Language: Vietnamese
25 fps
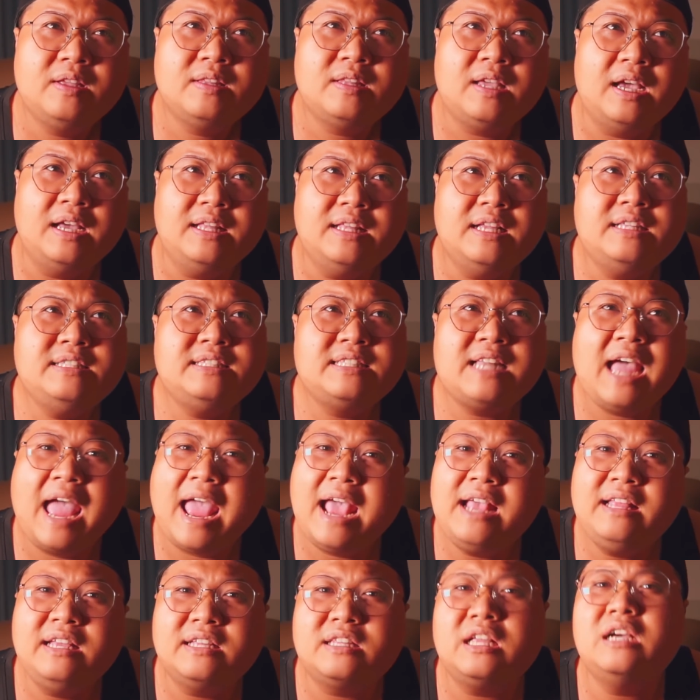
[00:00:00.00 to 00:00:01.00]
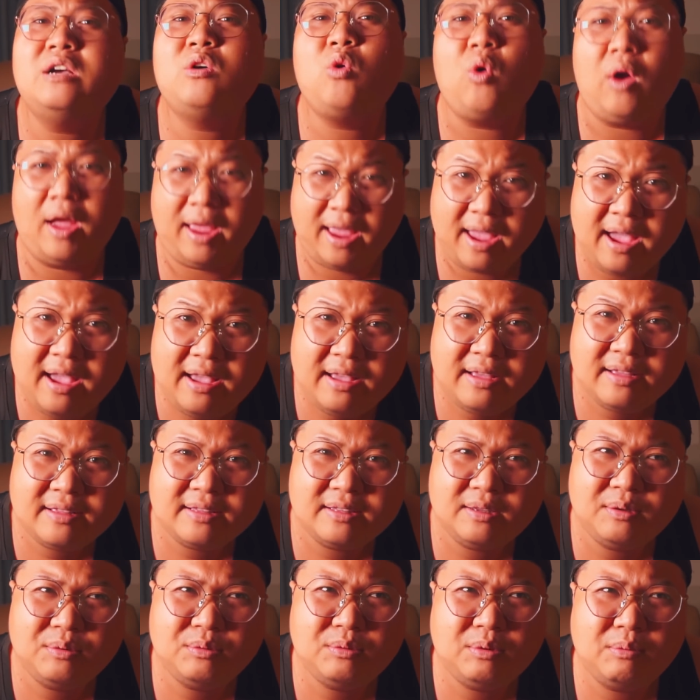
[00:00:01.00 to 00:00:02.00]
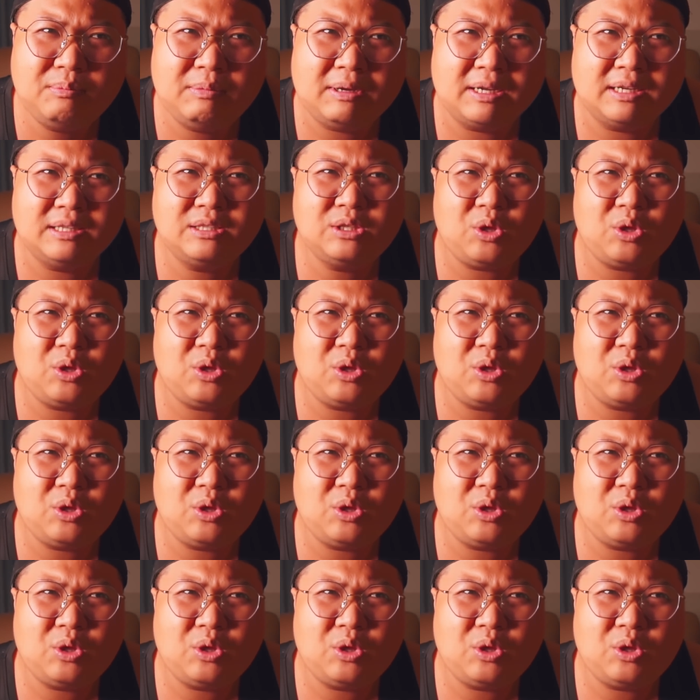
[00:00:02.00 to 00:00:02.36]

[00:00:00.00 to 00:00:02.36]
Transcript: thì đến sáng thì tân khỏe nó nhưng mà